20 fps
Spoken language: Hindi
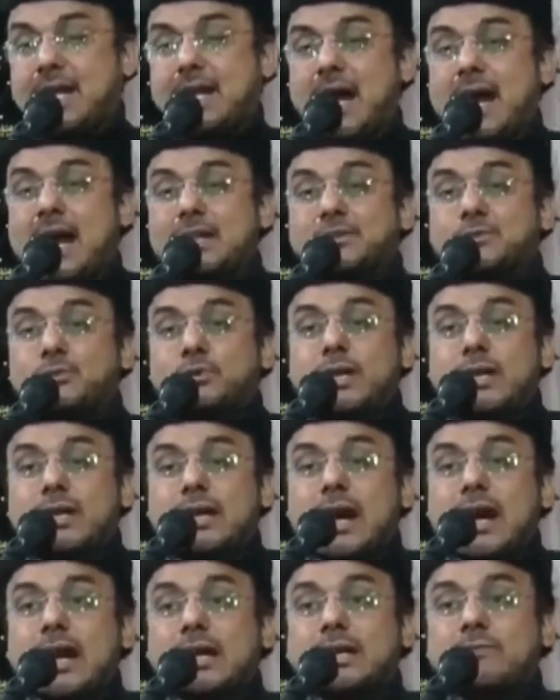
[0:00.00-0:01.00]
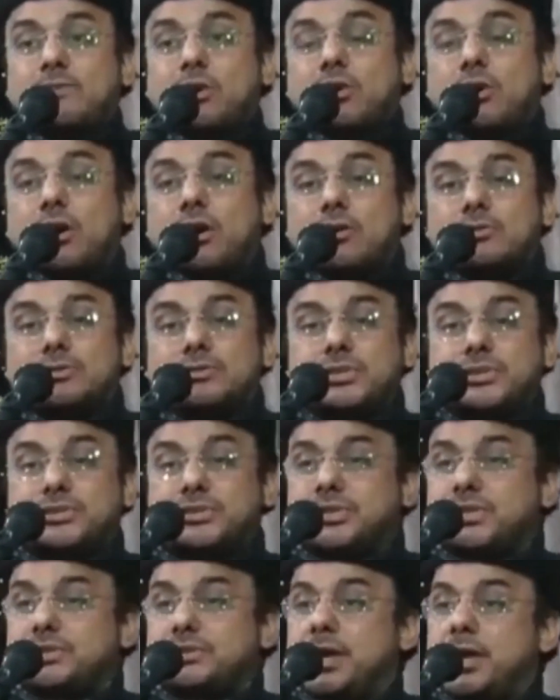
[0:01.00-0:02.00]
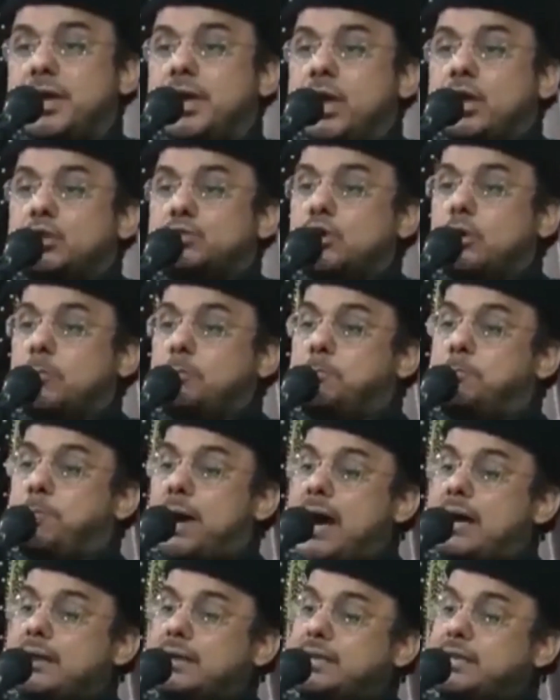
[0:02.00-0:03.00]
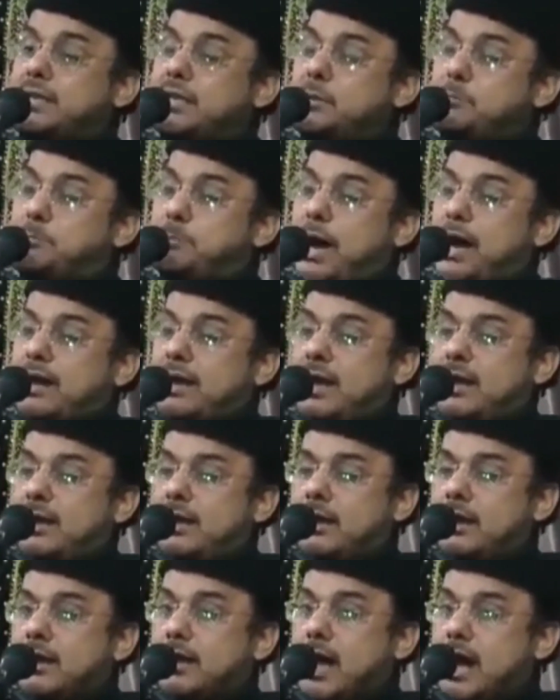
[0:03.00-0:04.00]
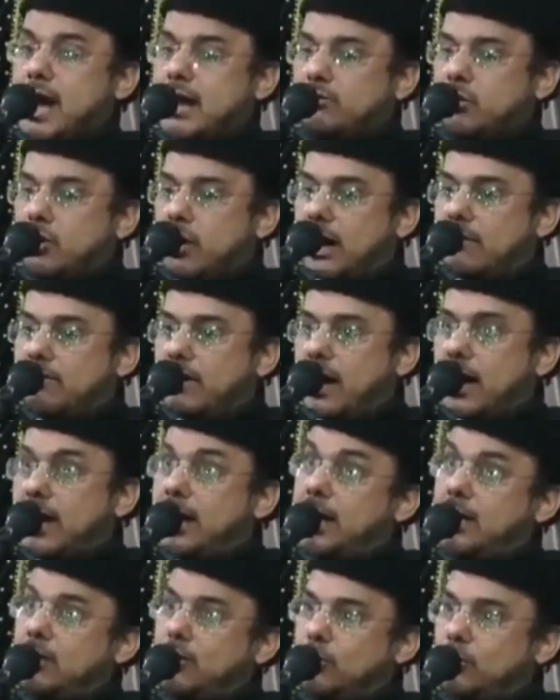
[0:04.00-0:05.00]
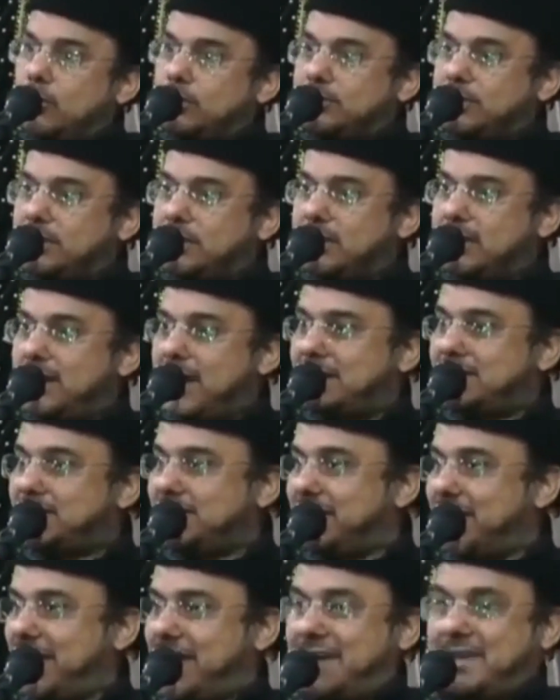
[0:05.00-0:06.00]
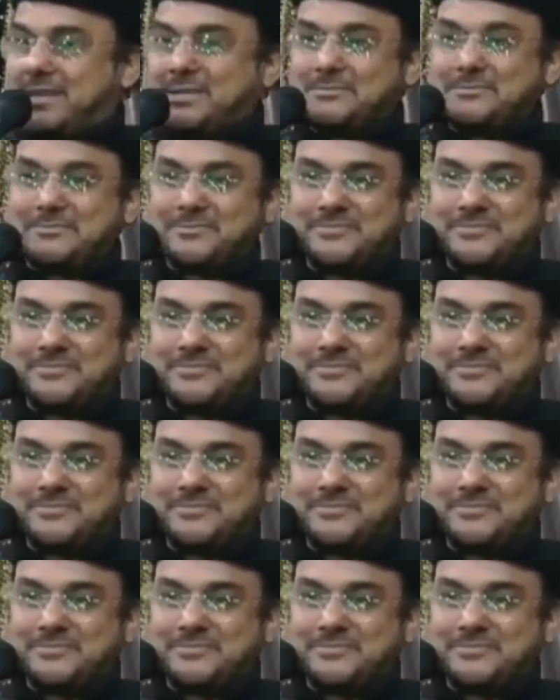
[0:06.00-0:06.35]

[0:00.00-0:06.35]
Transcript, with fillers: कहा तूने कहा कि वो कौन सी चीज है जो पर ही पर है कहा वो हवा है उड़ती ही रहती है